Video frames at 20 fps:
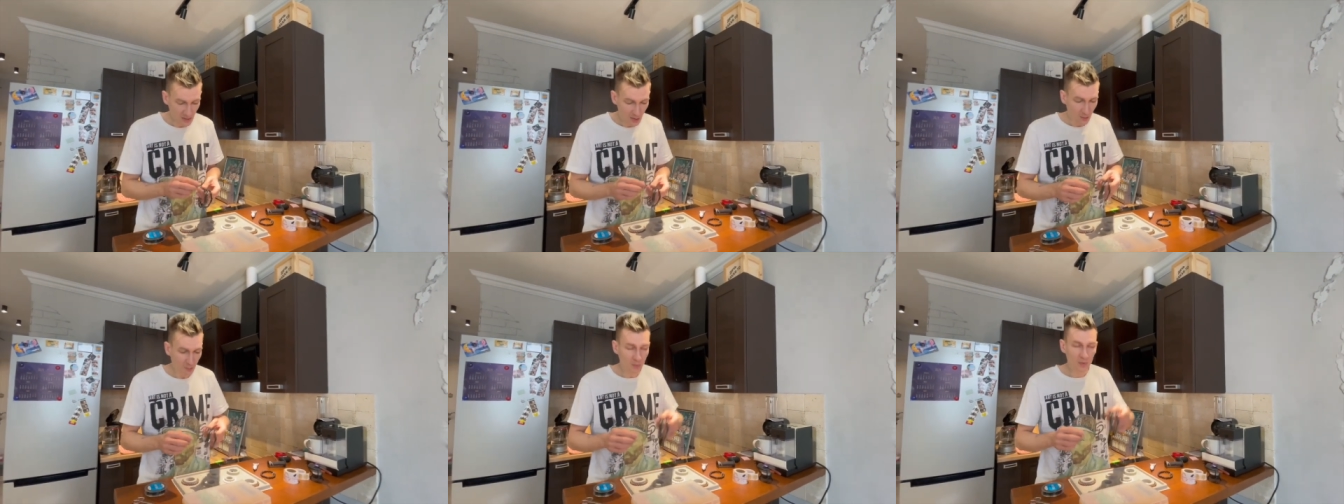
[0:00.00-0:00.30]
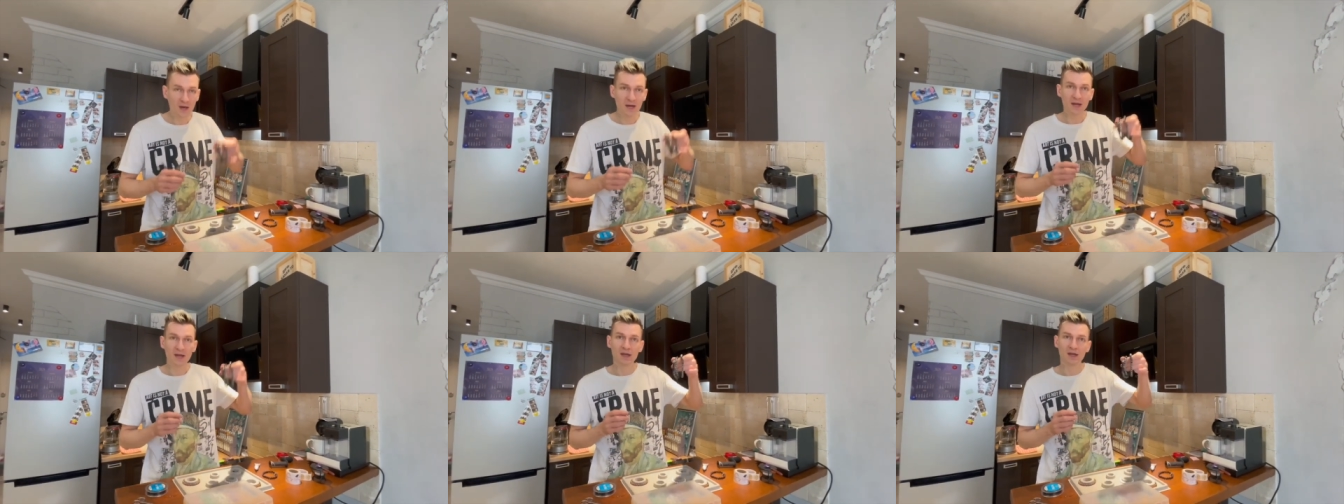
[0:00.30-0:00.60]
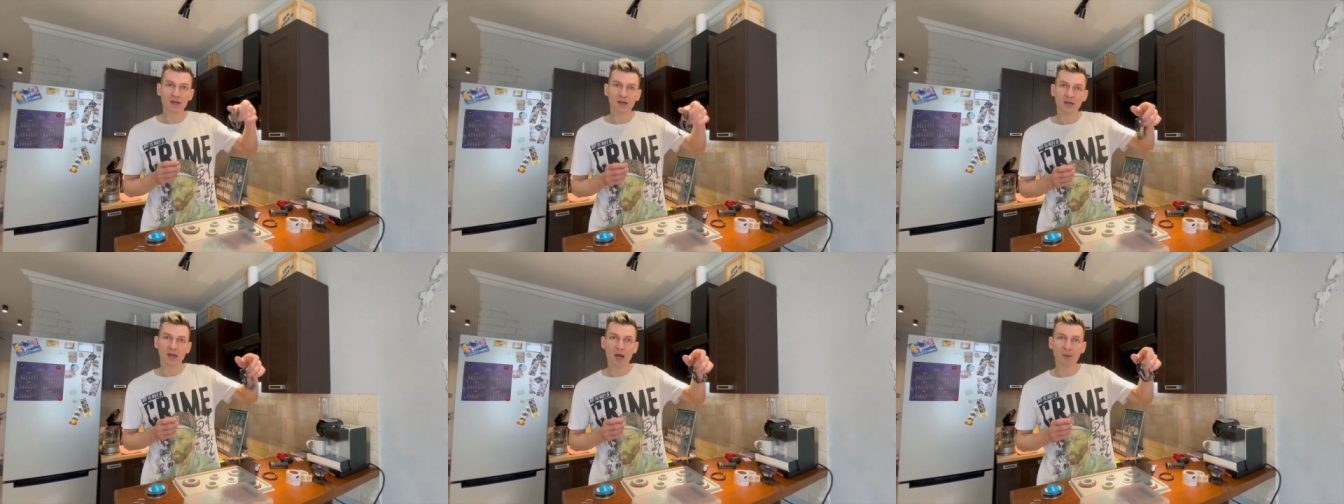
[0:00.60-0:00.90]
мы
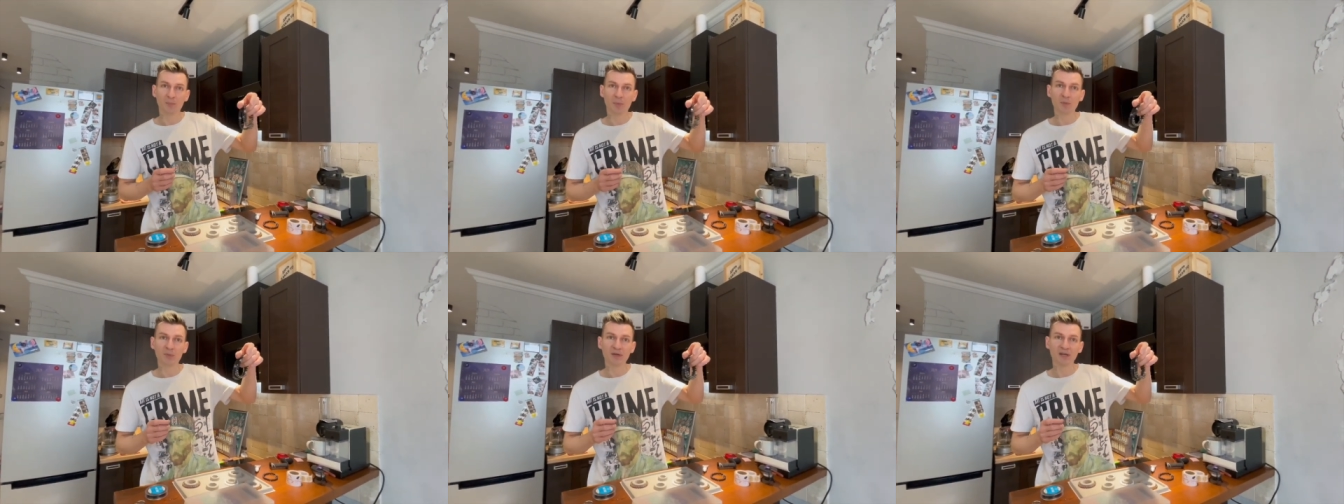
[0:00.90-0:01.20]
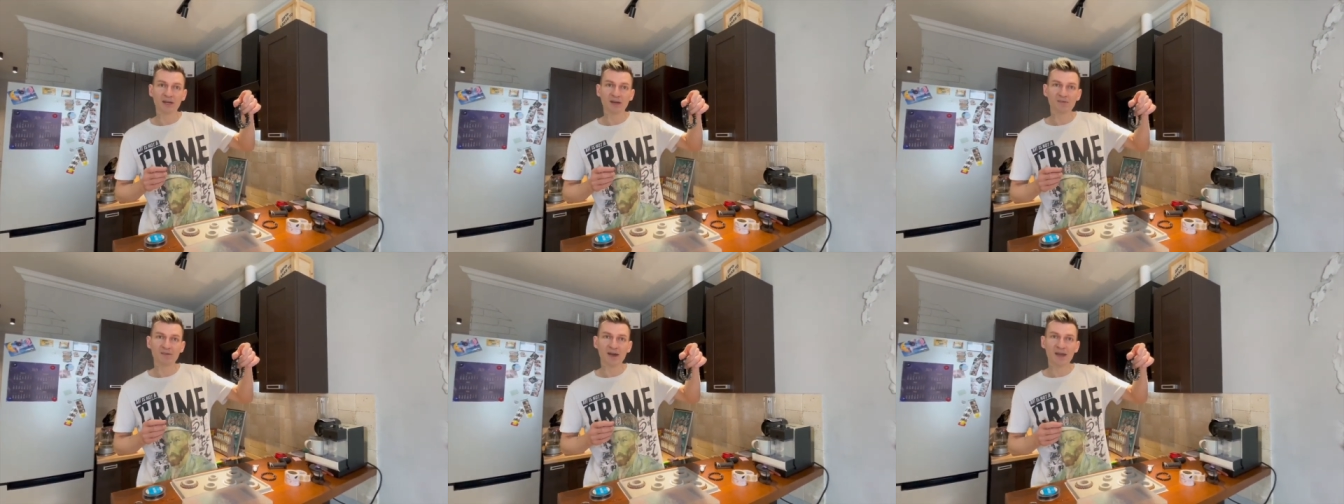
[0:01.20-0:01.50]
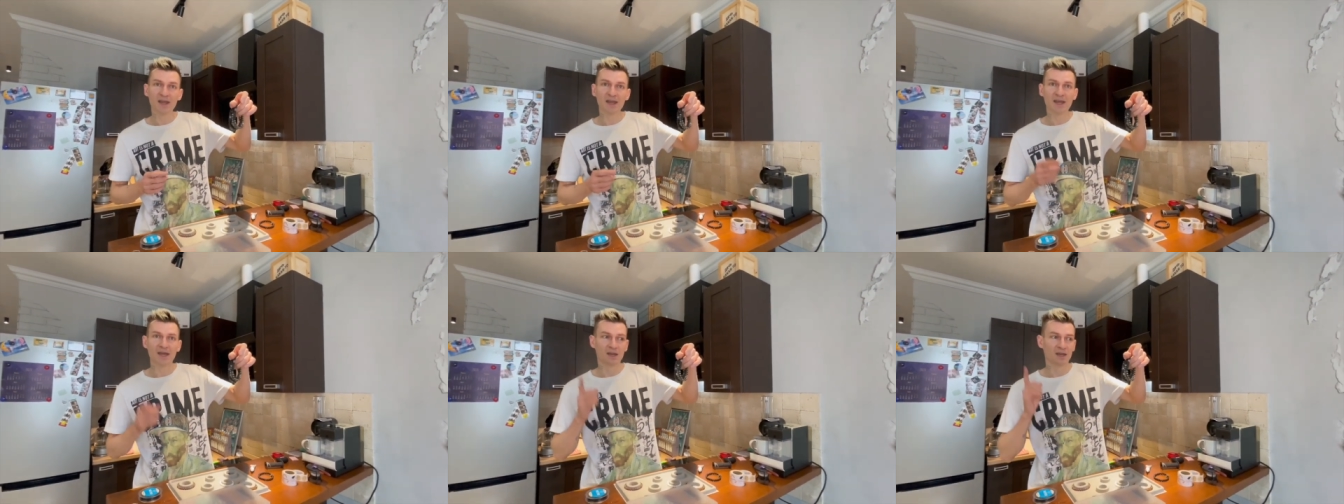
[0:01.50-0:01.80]

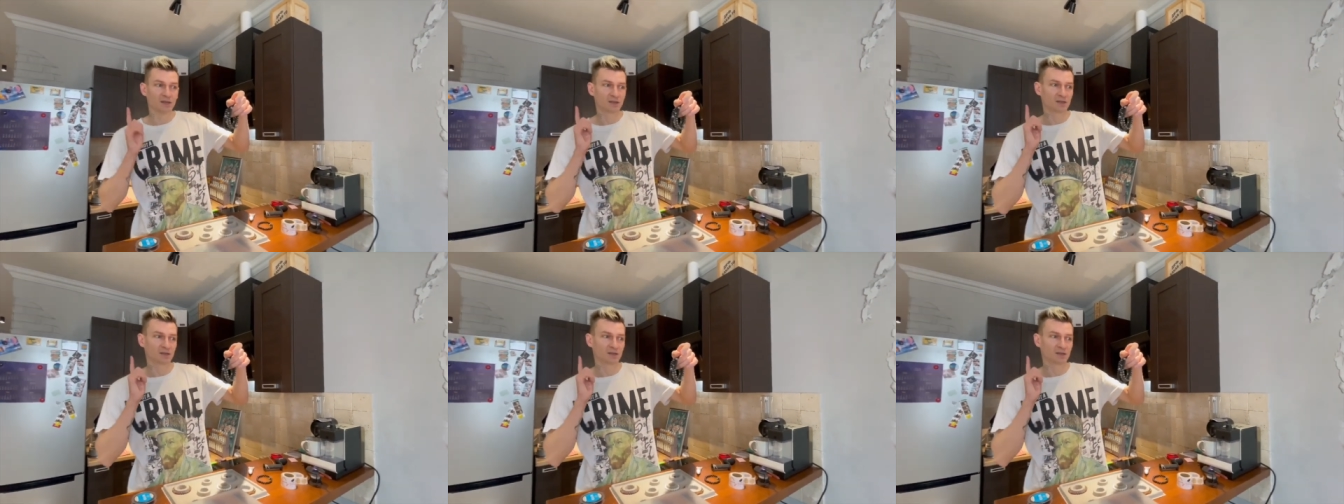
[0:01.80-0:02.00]
опубликовали